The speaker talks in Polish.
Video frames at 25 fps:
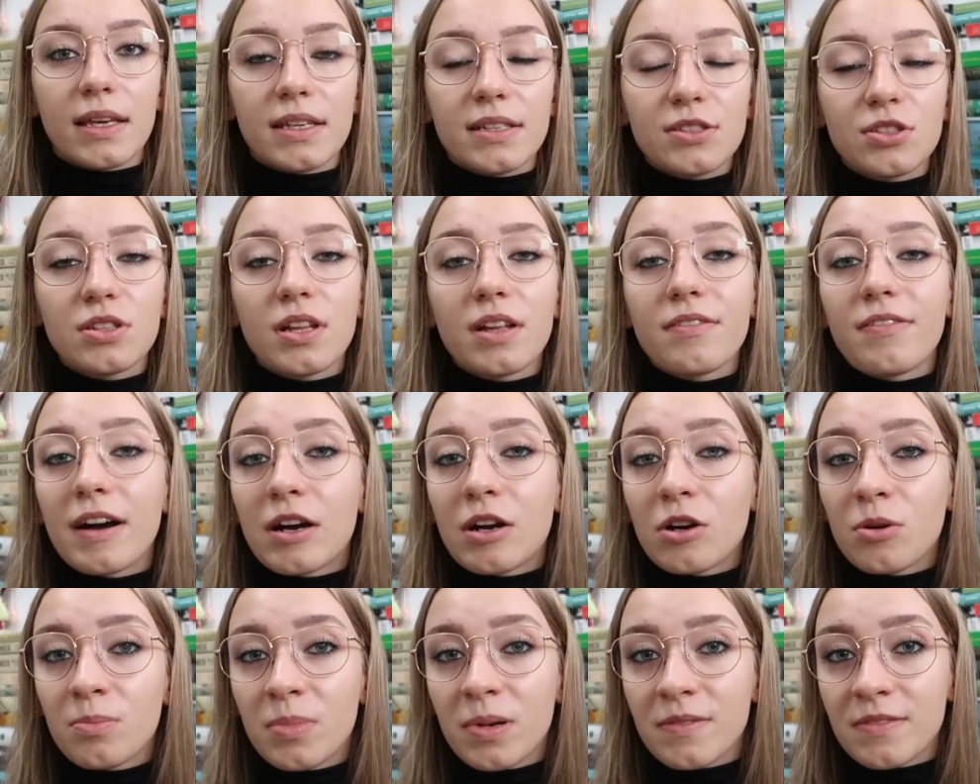Jest ona
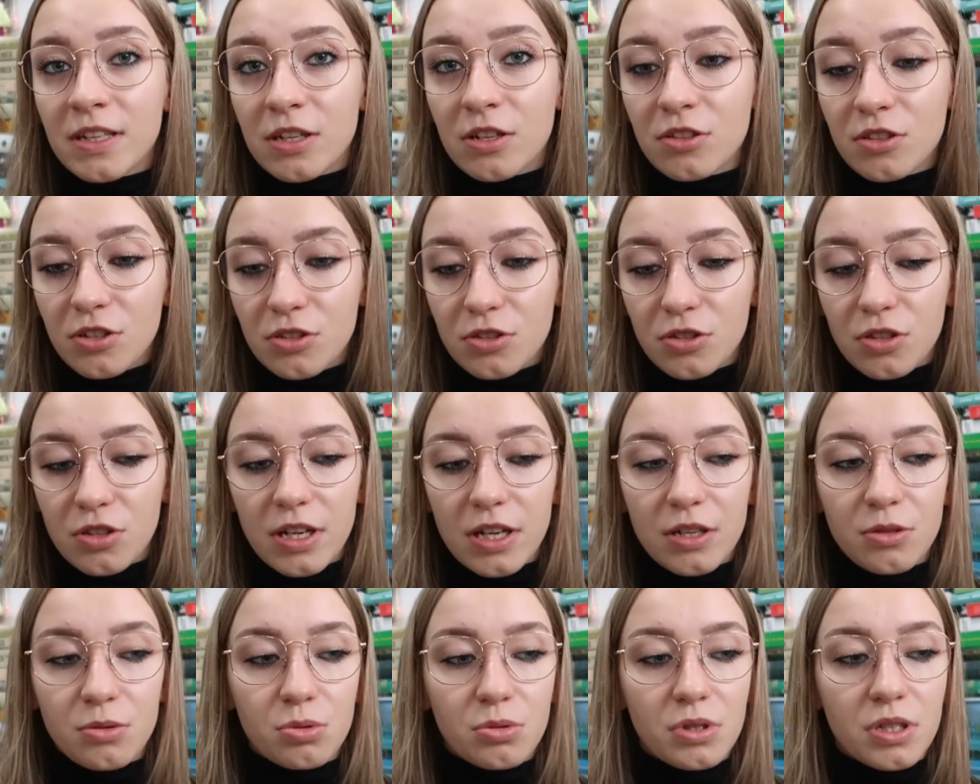fanką pewnego
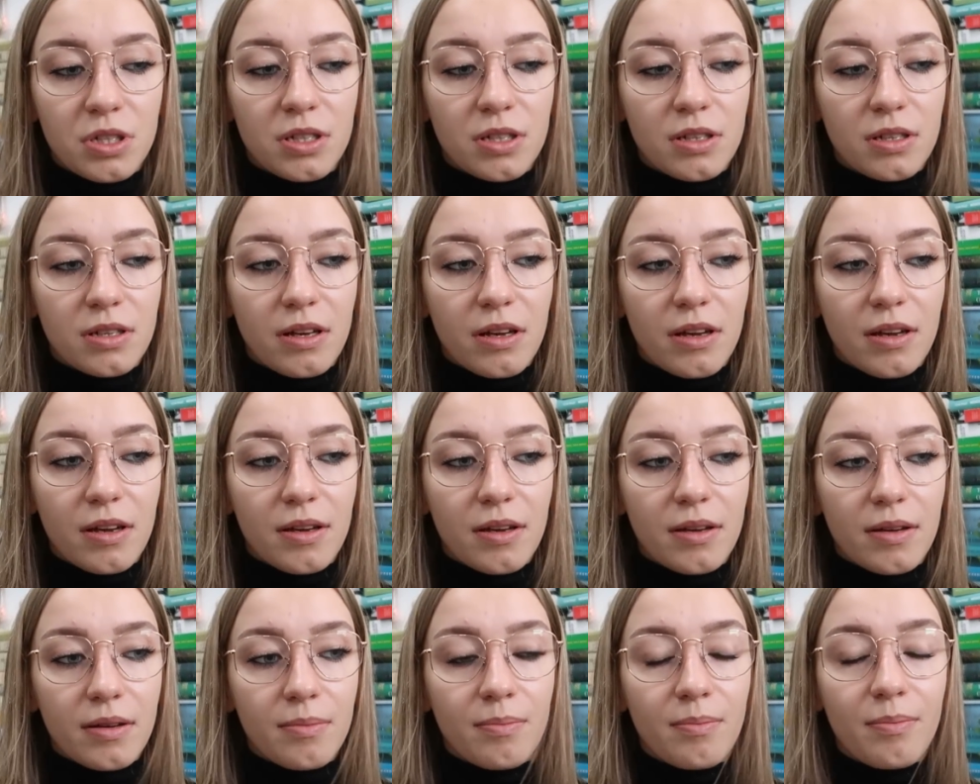doktora, który
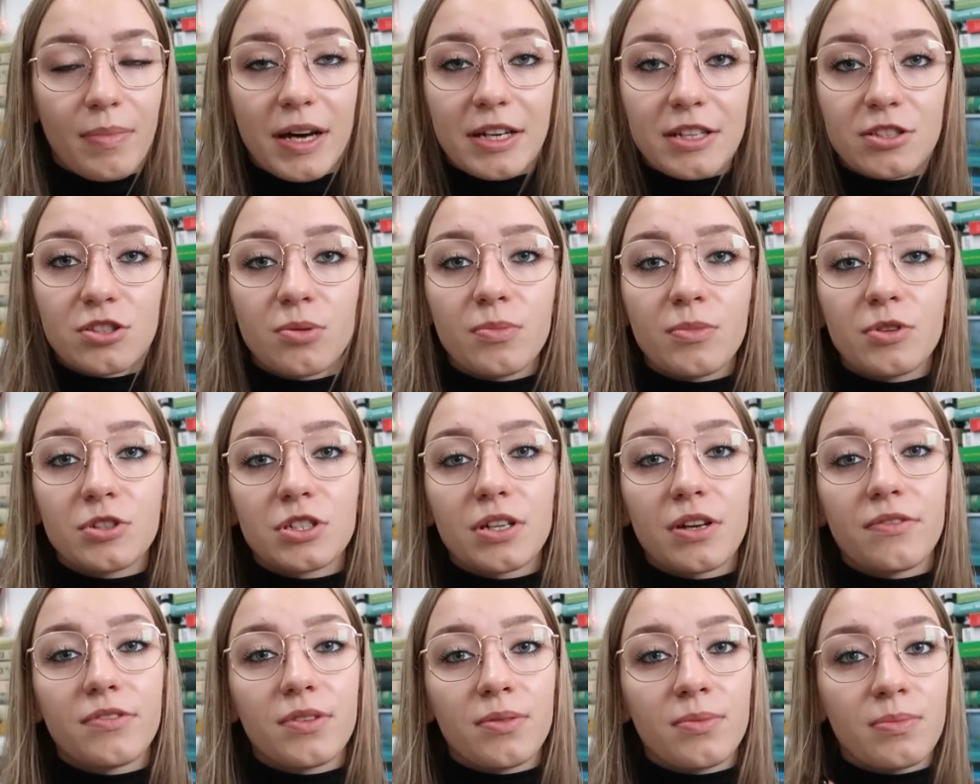e, bardzo
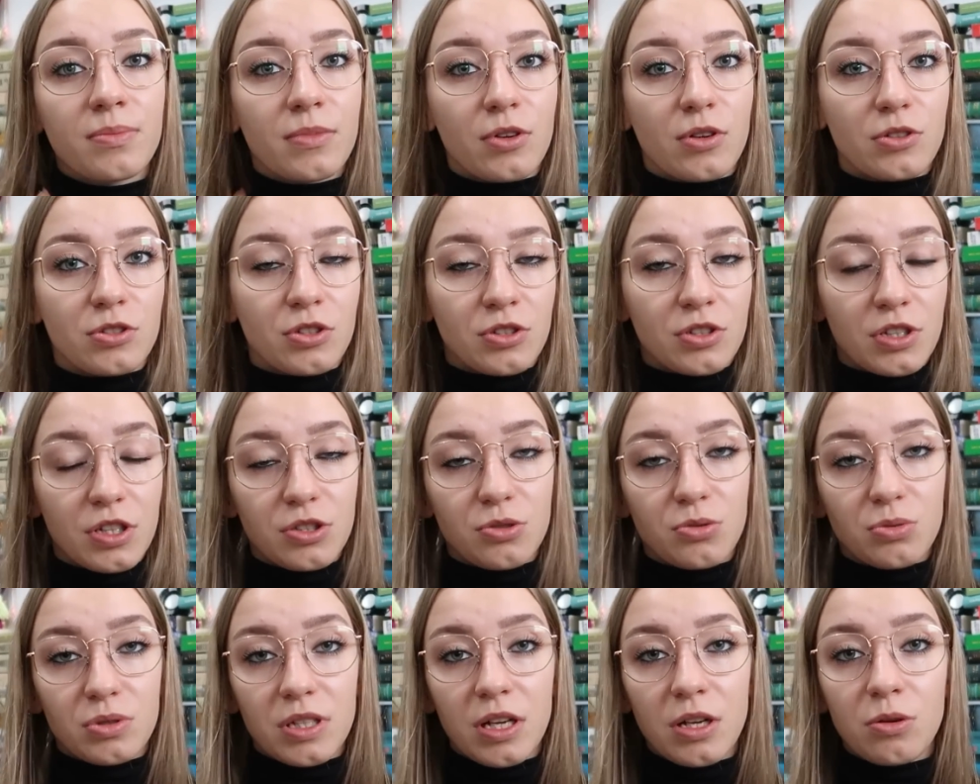może w tym
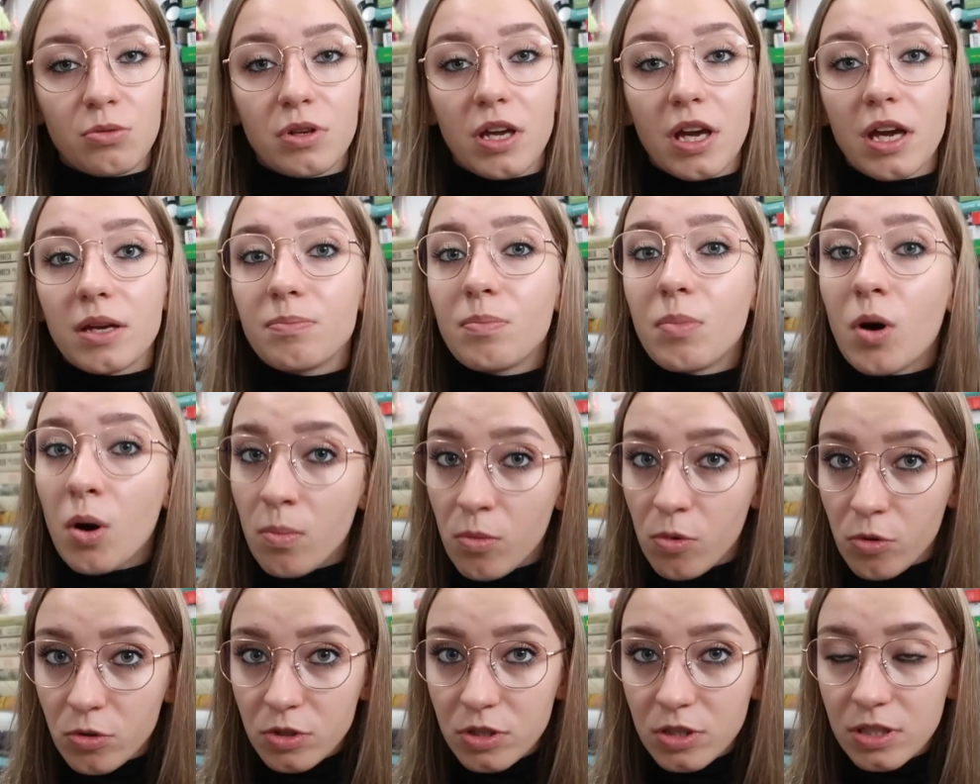osiągnięciu celu jej
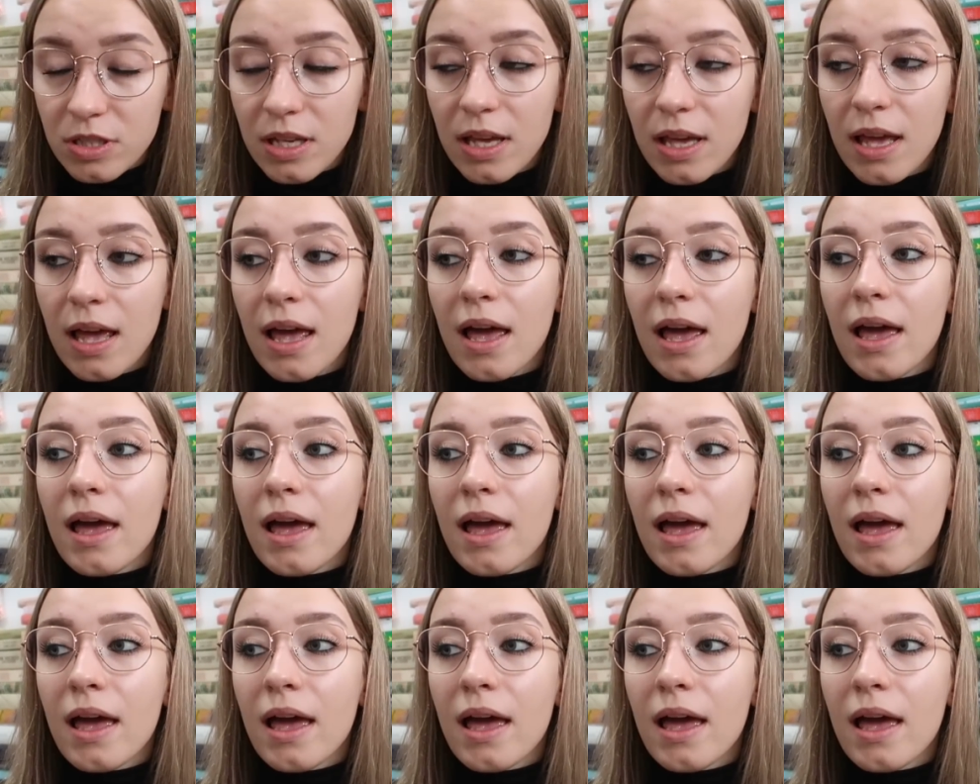pomóc